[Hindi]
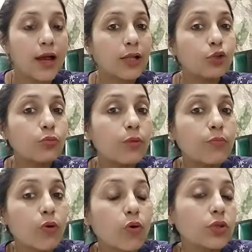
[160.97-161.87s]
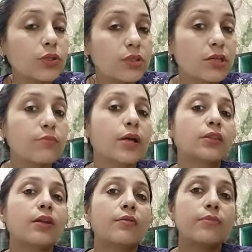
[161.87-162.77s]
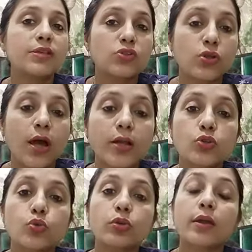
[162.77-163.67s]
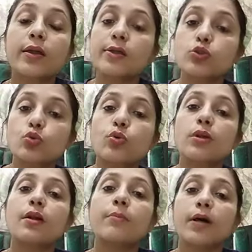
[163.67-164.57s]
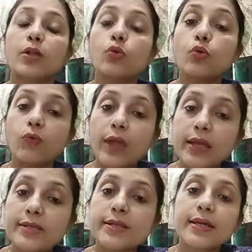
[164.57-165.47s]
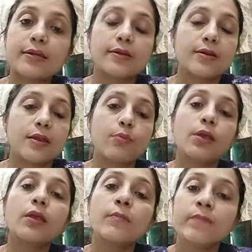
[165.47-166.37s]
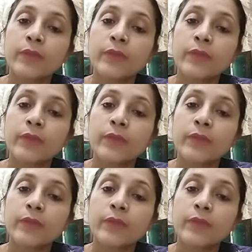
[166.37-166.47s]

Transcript: आलू में बहुत अच्छी मात्रा में स्टार्च होता है जो कि हमारे को वेट गेन करने में